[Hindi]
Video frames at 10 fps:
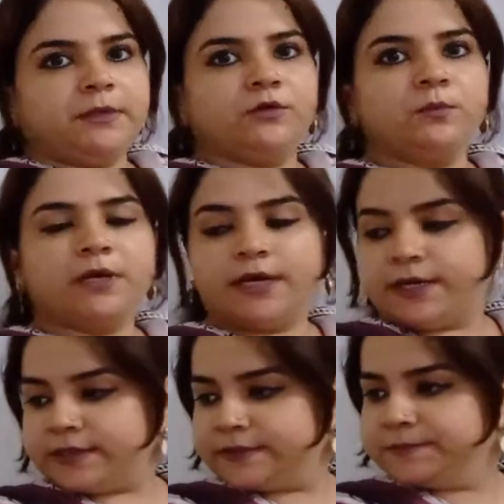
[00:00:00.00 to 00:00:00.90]
वेलकम
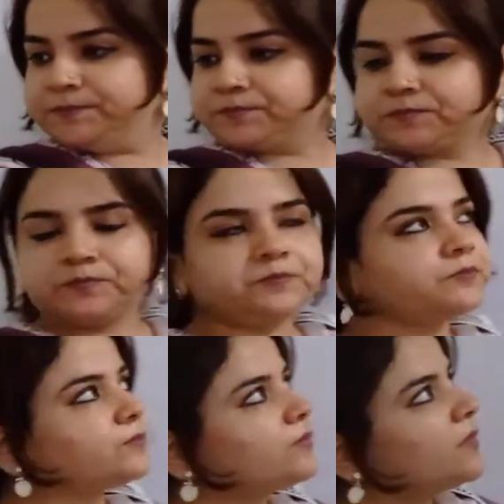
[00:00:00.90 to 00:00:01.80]

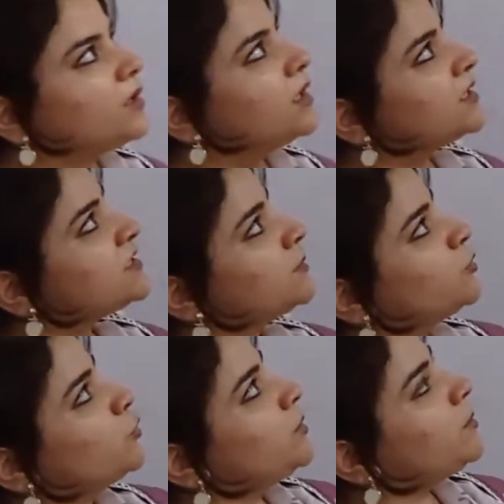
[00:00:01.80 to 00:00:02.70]
क्लास आज हम
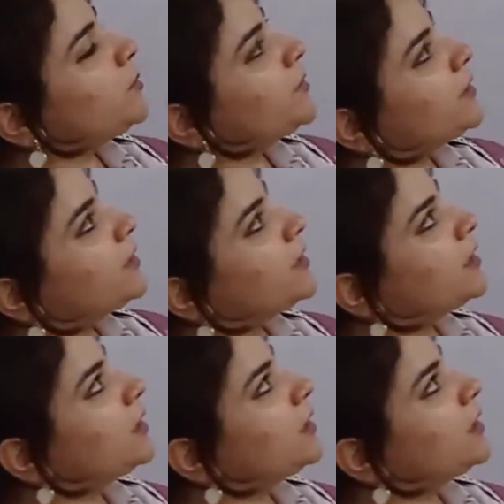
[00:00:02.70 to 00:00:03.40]
ओबी में पढ़ेंगे